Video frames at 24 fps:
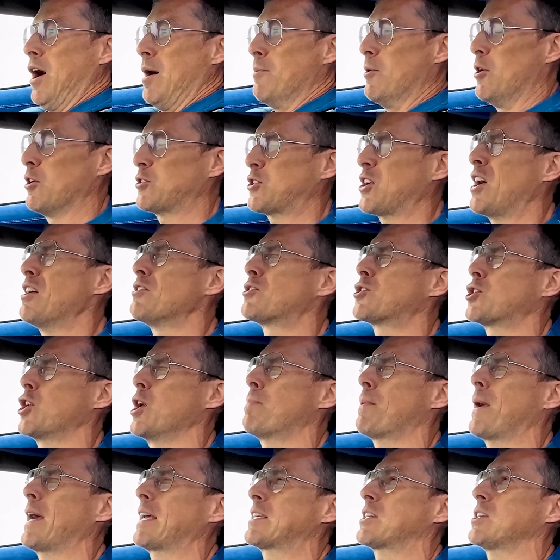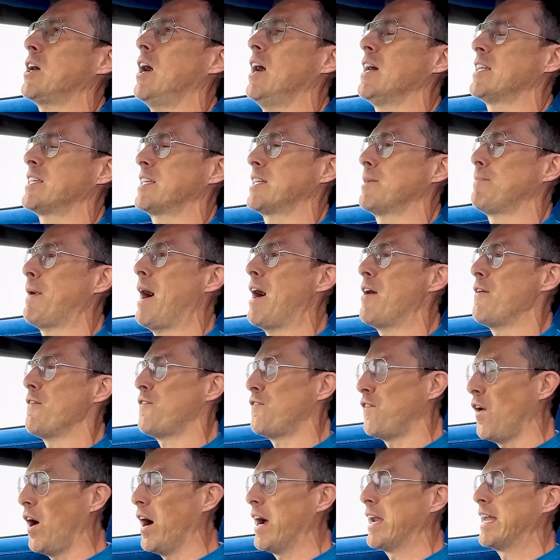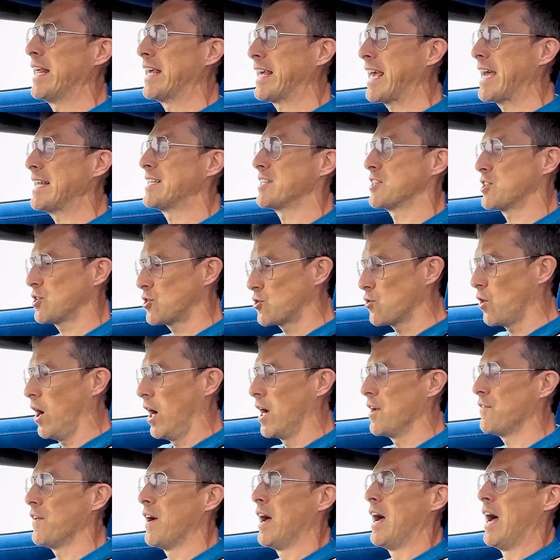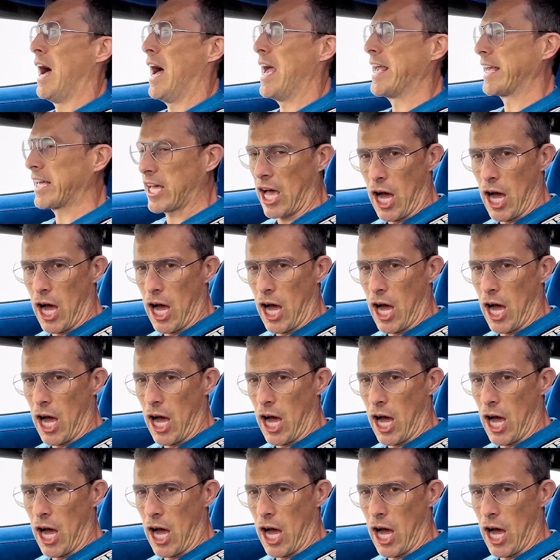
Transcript: Y también estoy súper emocionado de por fin manejar un